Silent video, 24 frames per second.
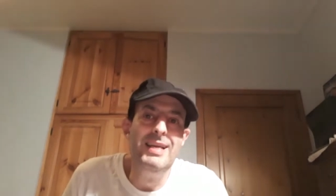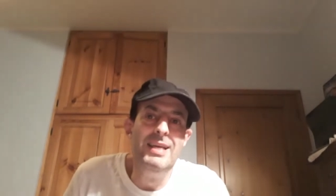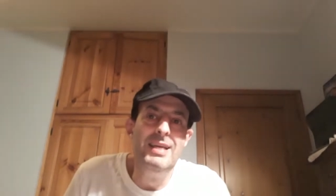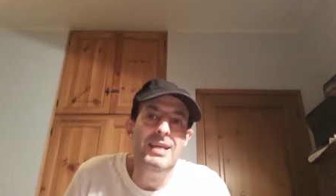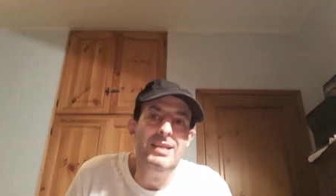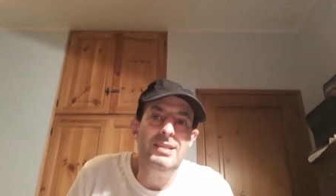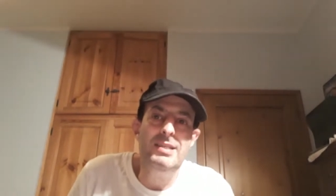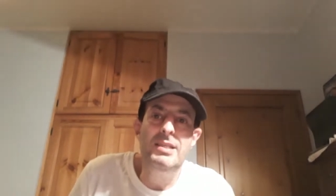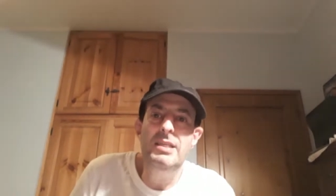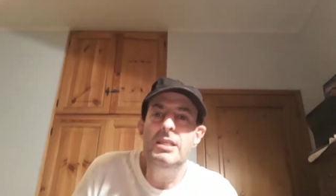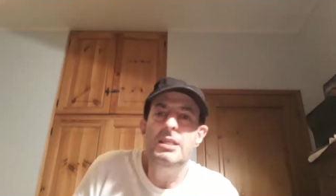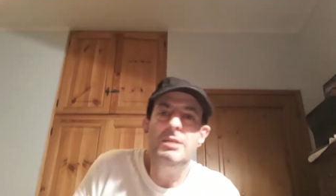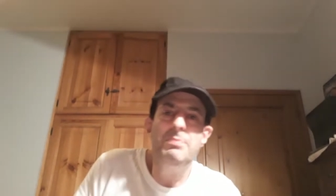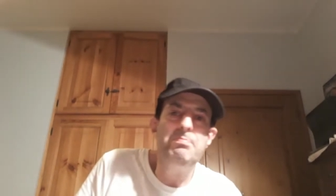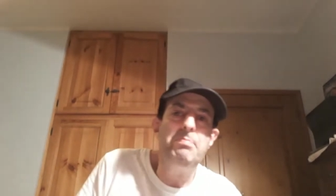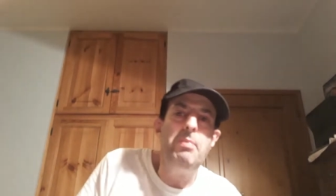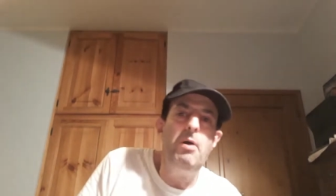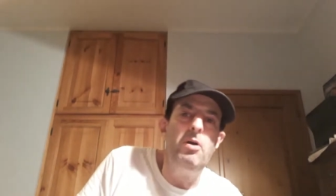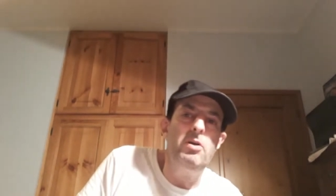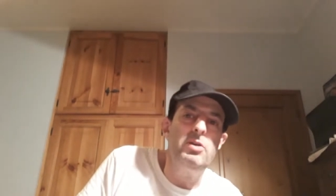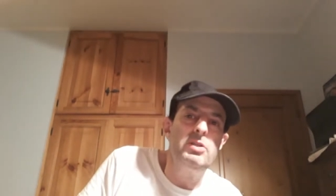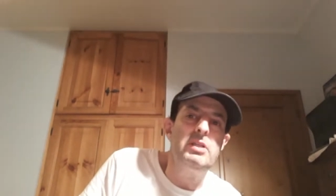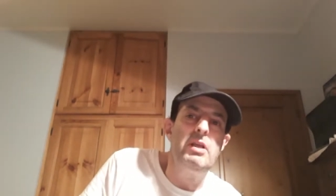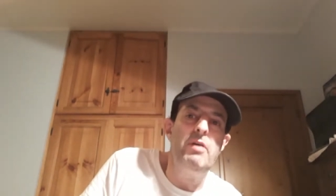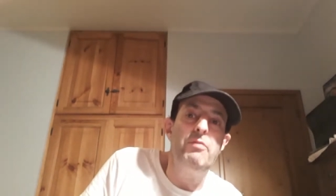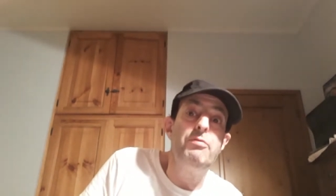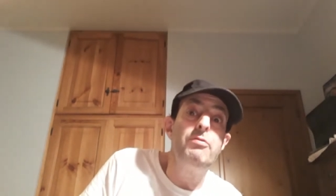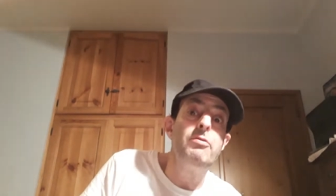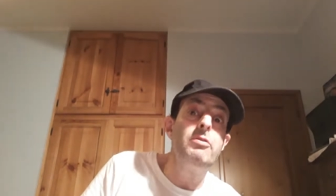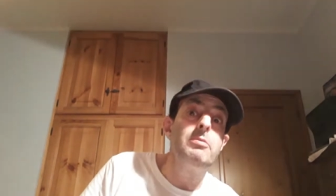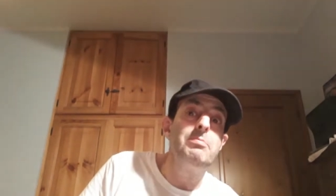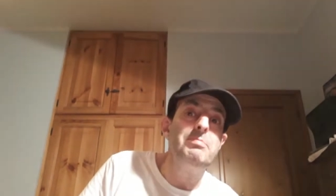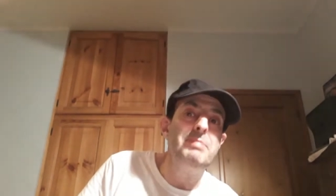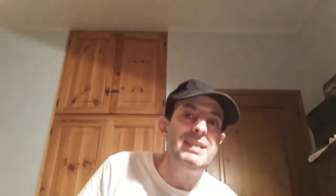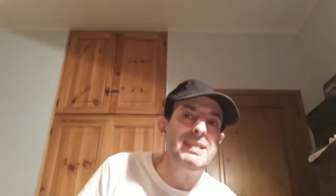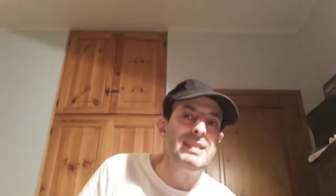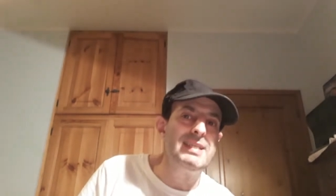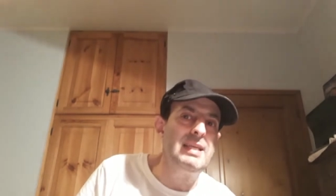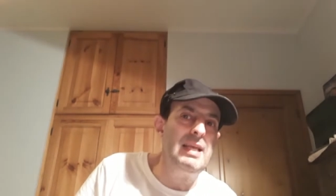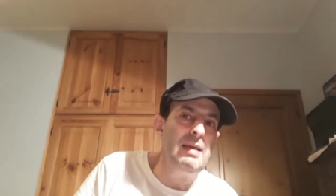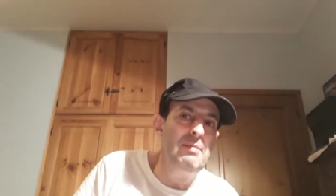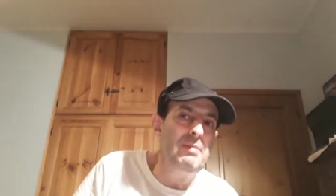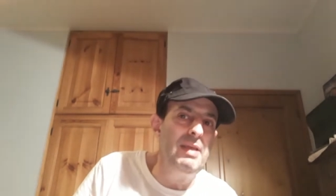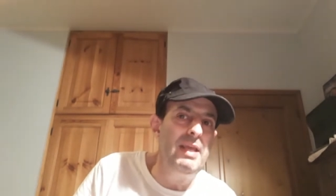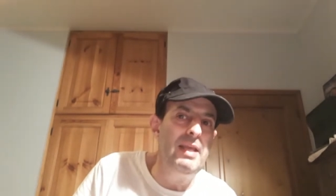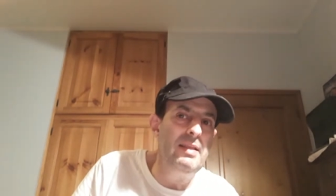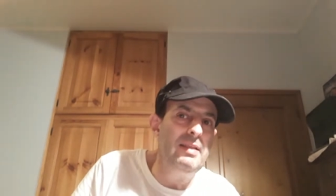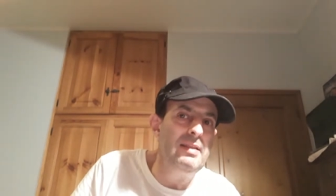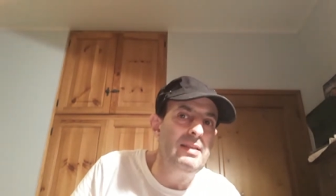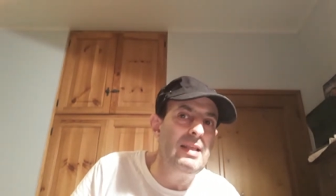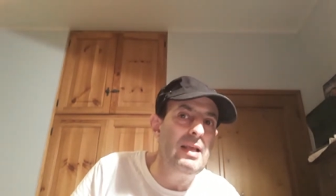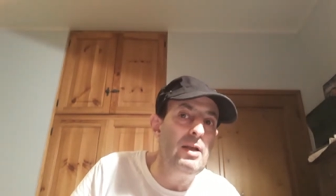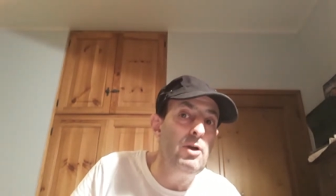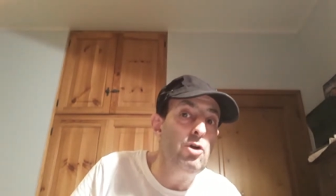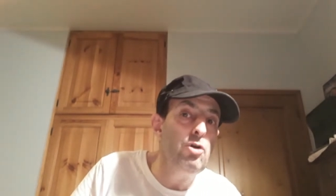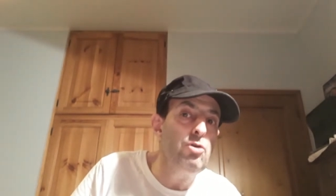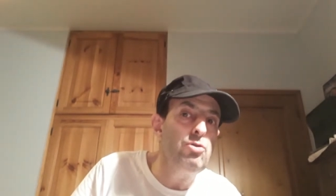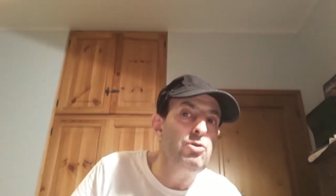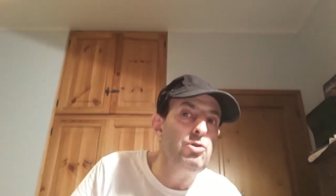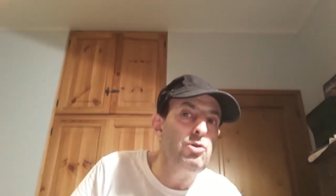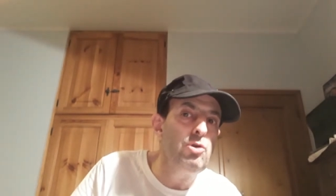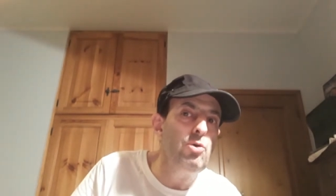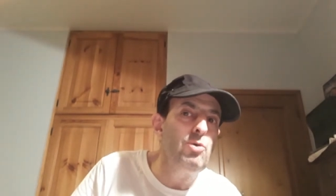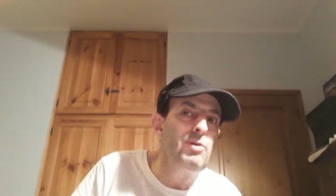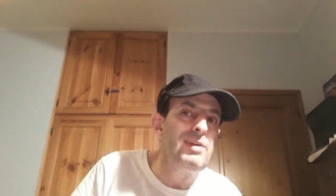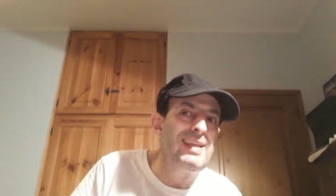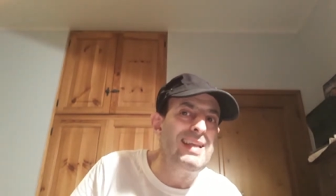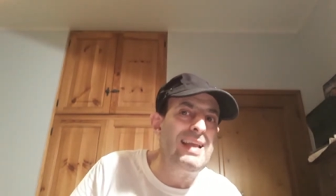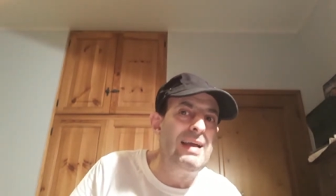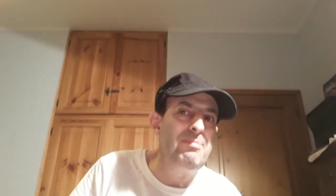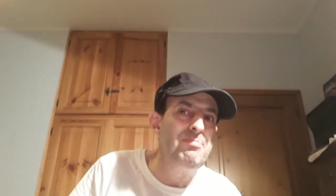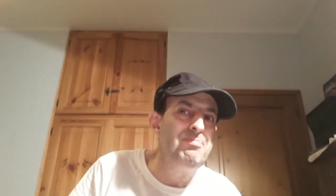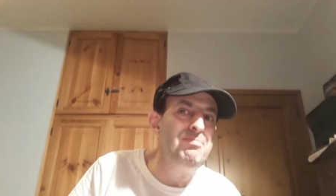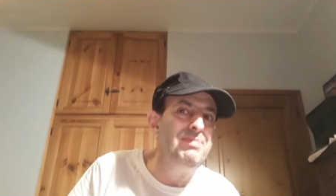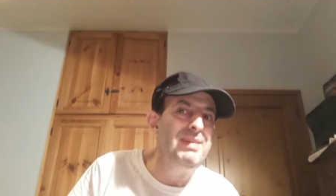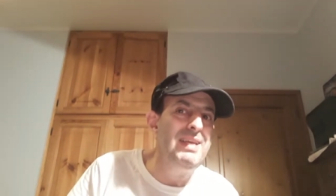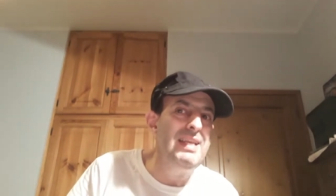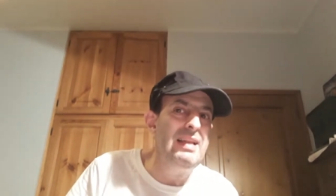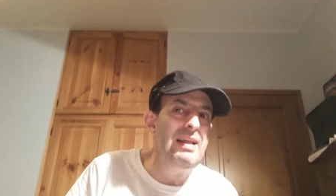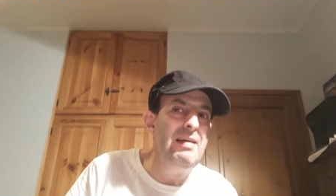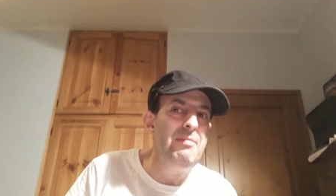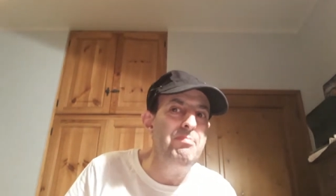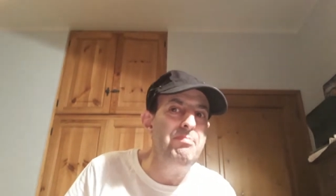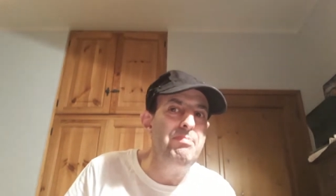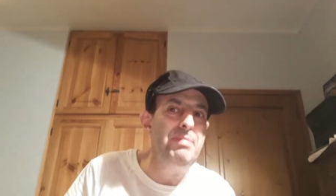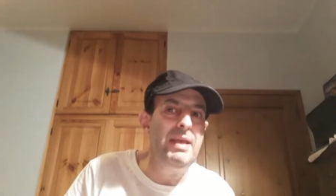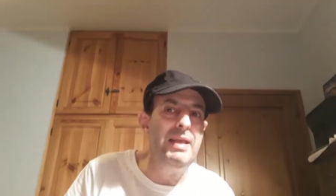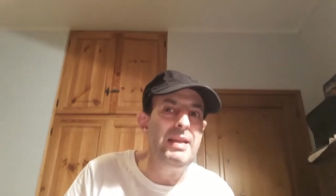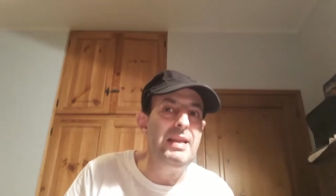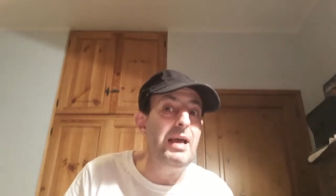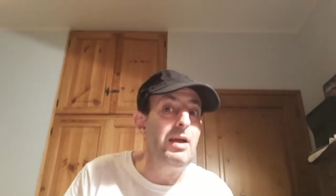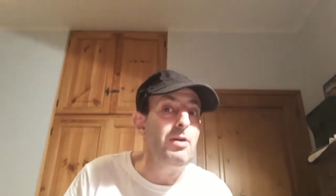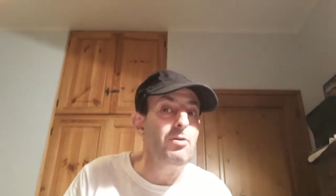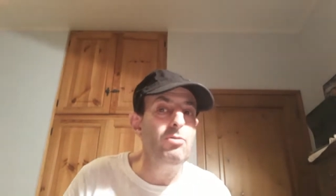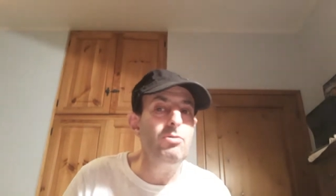Si sposta furbescamente, lo tocca appena appena,